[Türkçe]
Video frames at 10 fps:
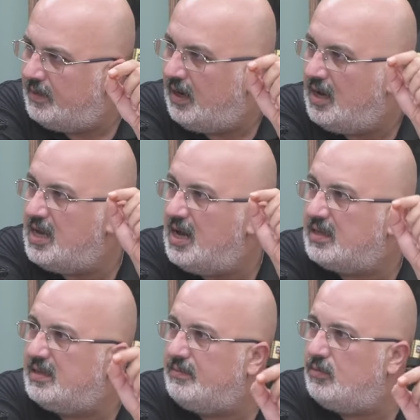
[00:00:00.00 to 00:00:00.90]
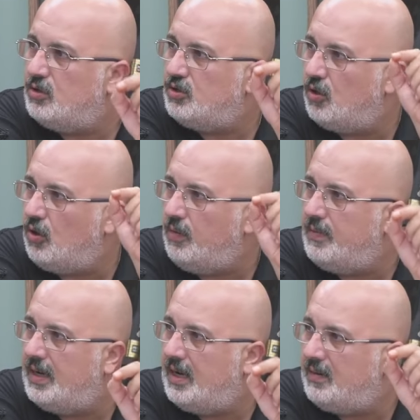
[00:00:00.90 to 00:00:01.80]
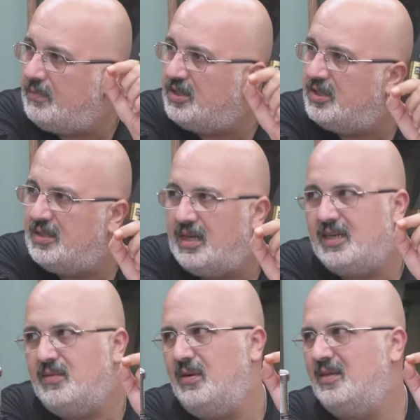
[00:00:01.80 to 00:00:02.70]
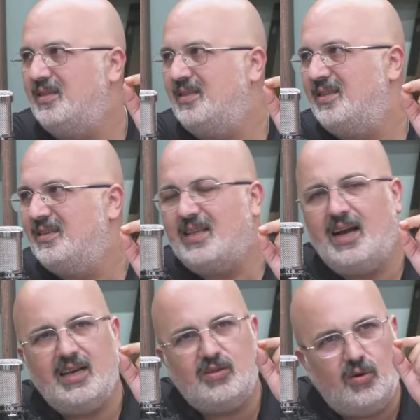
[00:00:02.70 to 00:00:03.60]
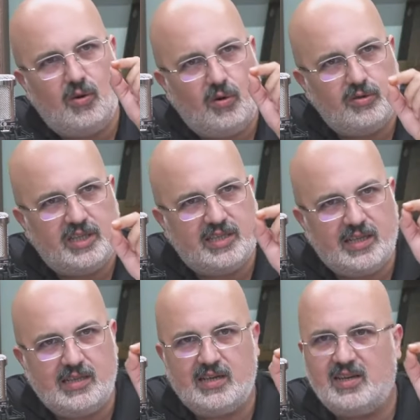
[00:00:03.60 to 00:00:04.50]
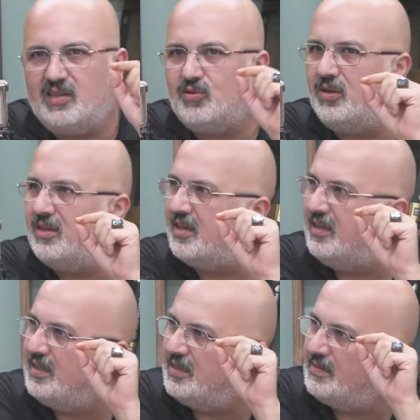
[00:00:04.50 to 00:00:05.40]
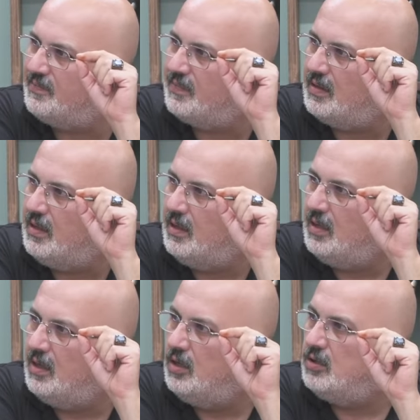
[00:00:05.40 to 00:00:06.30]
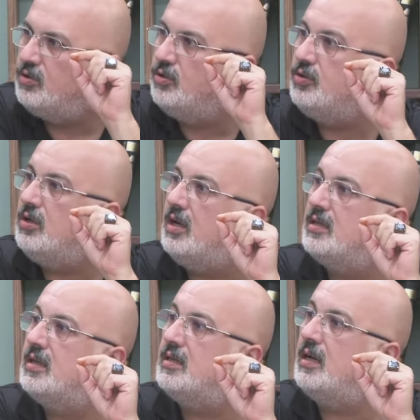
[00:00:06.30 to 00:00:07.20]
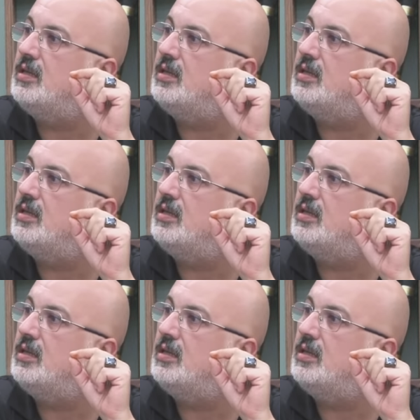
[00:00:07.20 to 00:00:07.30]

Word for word: Hayatın boyunca o bela başından gitmez. Ta ki o hoca senden razı olana kadar. Çünkü Hazreti